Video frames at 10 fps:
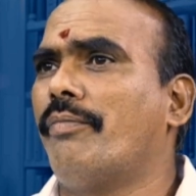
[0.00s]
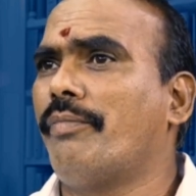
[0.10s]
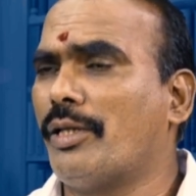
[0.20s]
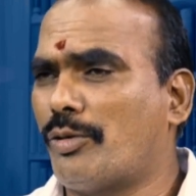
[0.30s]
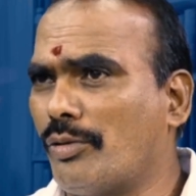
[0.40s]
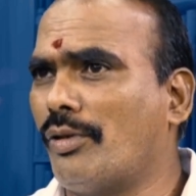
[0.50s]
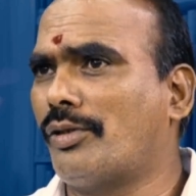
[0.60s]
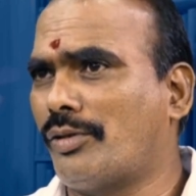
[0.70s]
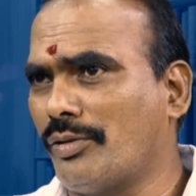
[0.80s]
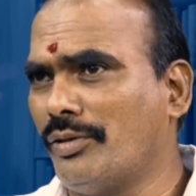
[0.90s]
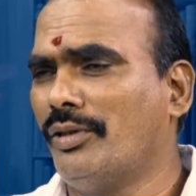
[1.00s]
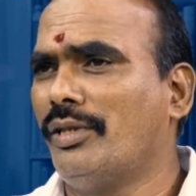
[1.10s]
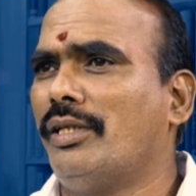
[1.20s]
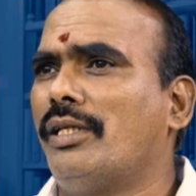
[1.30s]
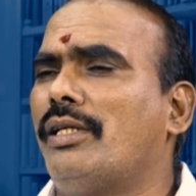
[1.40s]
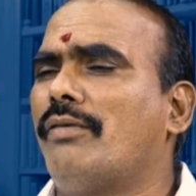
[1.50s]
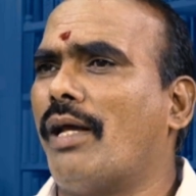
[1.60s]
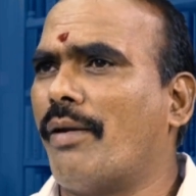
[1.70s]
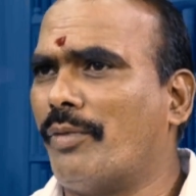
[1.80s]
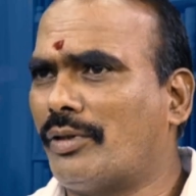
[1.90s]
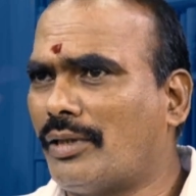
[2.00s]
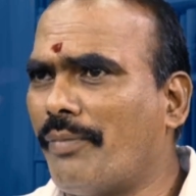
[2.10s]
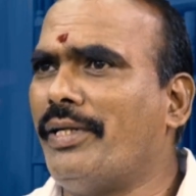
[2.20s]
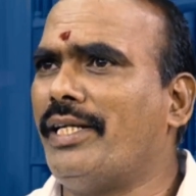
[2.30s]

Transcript: మీరు చూడవచ్చు ఇవాళ మొత్తం